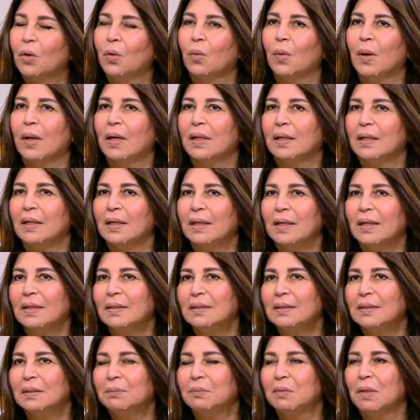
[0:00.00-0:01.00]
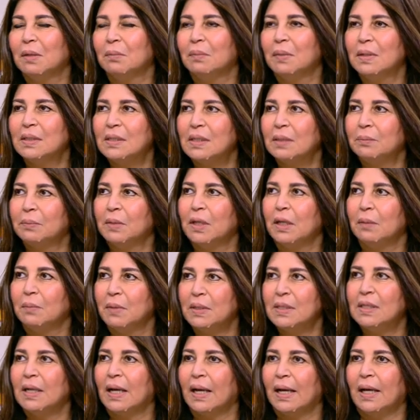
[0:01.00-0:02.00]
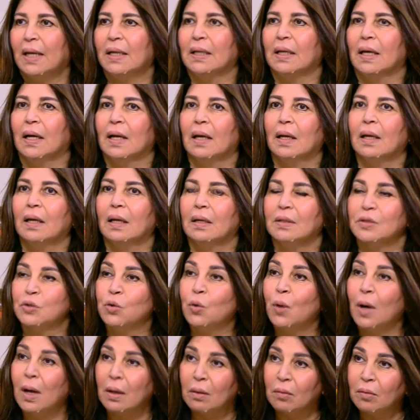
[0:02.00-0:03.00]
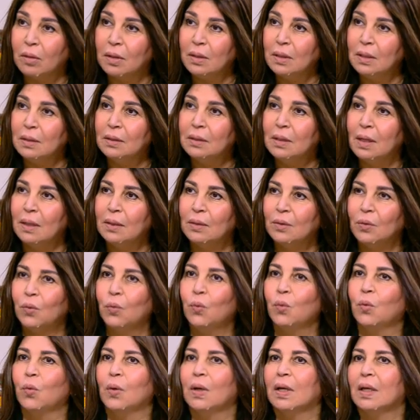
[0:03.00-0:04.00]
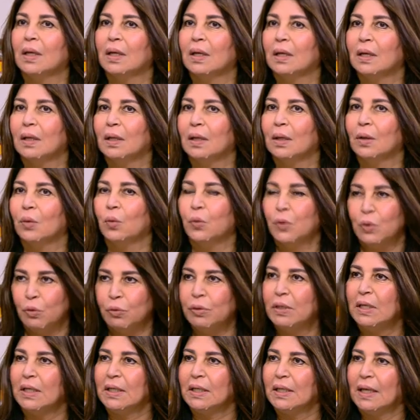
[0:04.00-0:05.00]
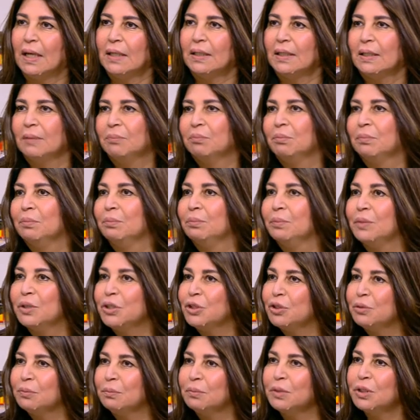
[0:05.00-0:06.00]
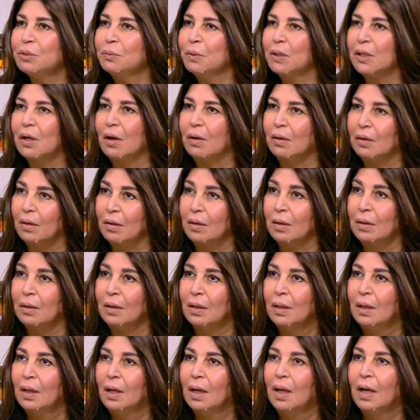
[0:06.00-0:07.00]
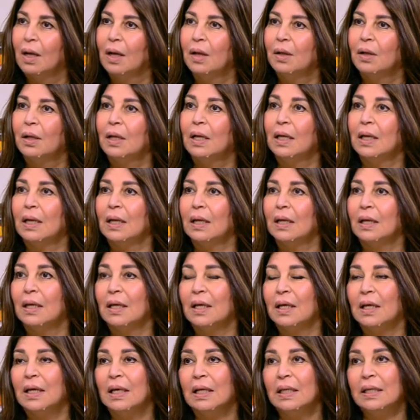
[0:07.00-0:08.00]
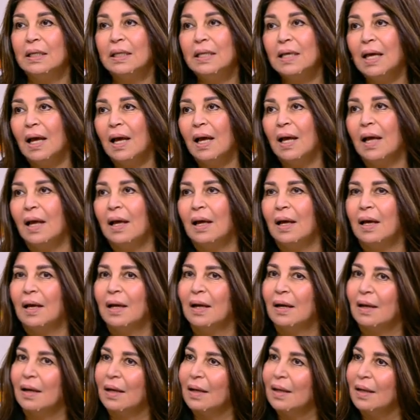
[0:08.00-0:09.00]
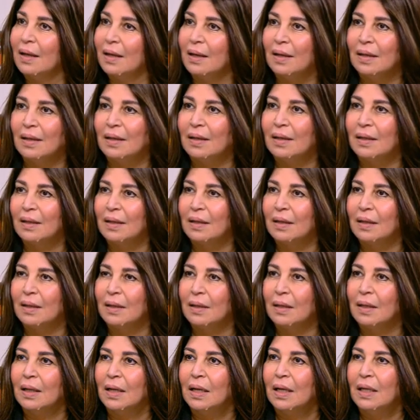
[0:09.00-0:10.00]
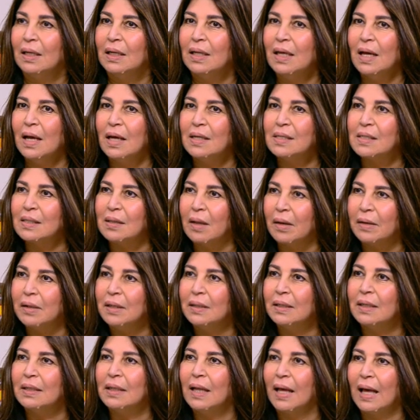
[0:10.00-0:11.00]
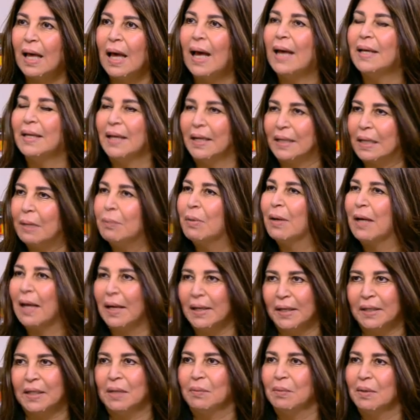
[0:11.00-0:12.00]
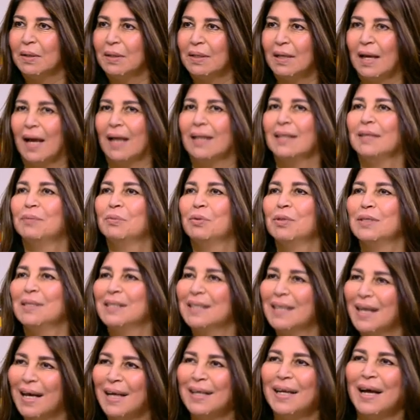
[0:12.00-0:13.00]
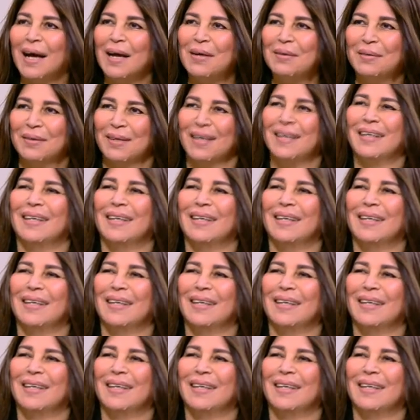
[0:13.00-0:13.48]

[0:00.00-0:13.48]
هو انك انت بتلبسي بتلبسي حاجه ذوقها راقي جدا و... ويونيك يعني مش مش متكرره آه، ليها آه، ليها ستايل كده هيعجبك هيعجبك يعني بصي انا عارفه